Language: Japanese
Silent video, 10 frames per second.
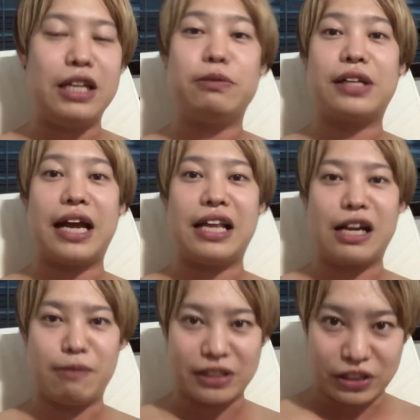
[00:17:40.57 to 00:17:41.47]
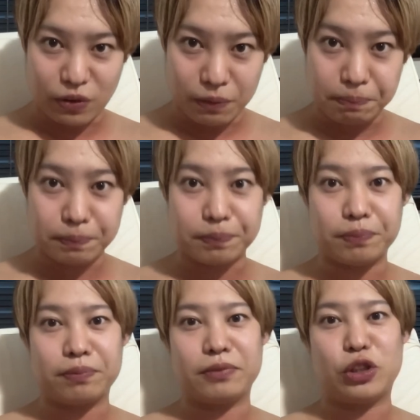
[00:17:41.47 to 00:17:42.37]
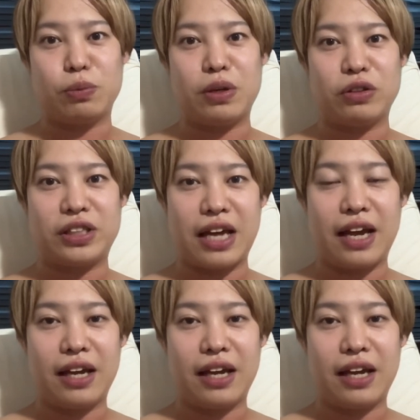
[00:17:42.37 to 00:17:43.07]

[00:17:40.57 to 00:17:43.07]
舞台になりますよう、うん、準備をして、